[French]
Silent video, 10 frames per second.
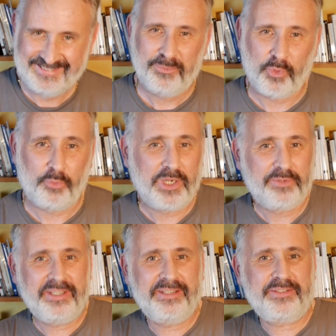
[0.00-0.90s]
Bon, vous
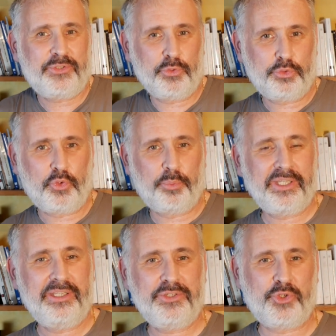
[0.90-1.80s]
l'avez sans doute
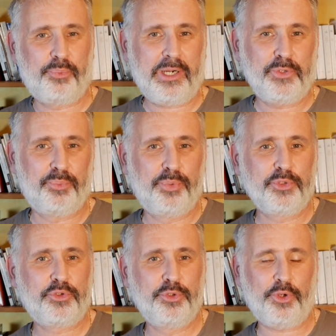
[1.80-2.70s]
compris, je parle de
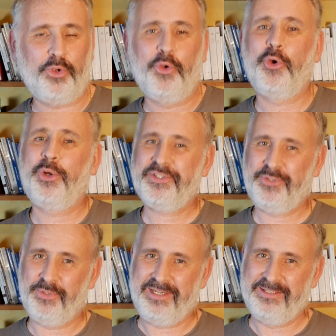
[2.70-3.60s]
posture
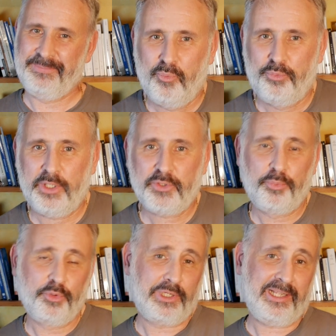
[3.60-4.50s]
relationnelle. Pour être
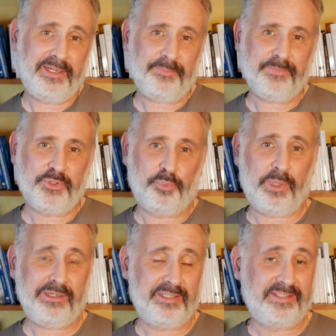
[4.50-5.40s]
plus clair, je
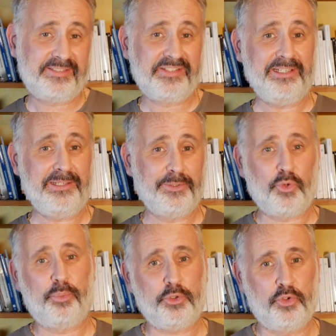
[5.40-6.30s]
parle des styles de
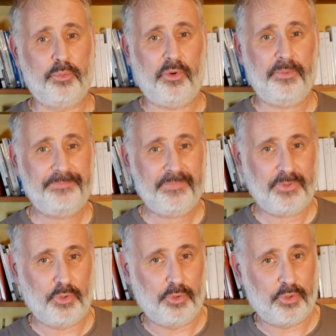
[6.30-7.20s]
comportement
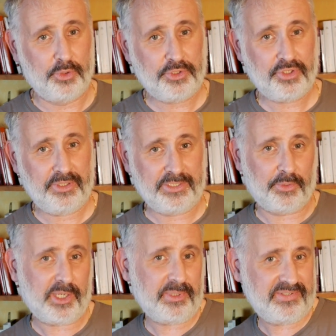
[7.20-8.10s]
que le coach est en
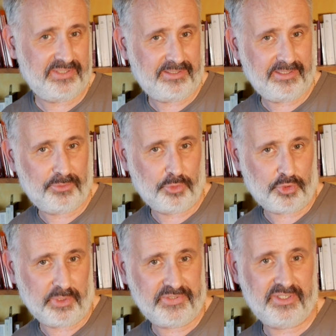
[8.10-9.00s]
capacité de
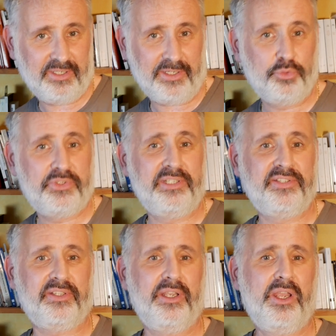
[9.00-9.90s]
choisir et
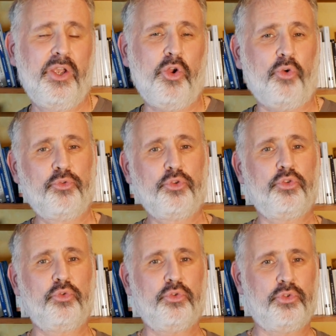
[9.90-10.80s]
d'utiliser en
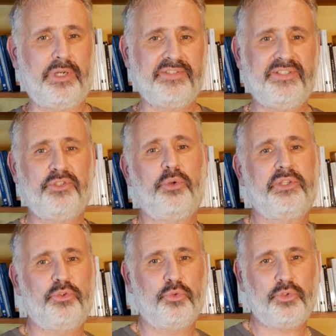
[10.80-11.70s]
fonction de la
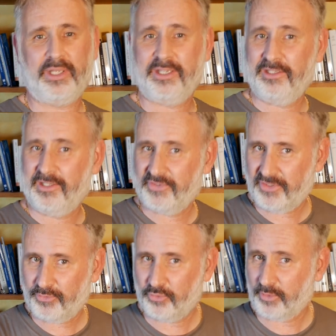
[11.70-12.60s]
situation dans laquelle il
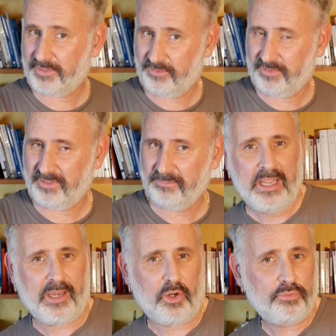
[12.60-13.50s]
exerce son activité.
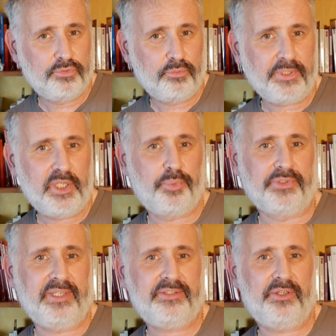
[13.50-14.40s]
Alors vous vous demandez
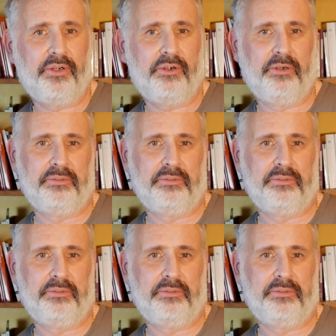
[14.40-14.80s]
peut-être, euh,